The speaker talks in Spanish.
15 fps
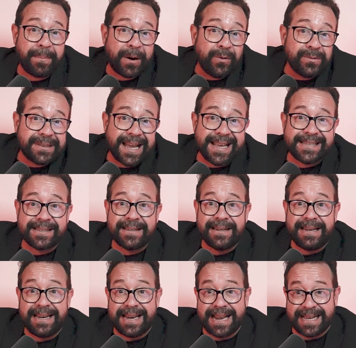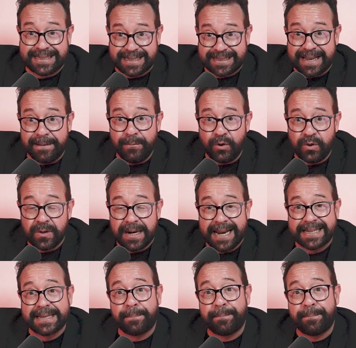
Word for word: pregunta es, ¿las hacemos? ¿Las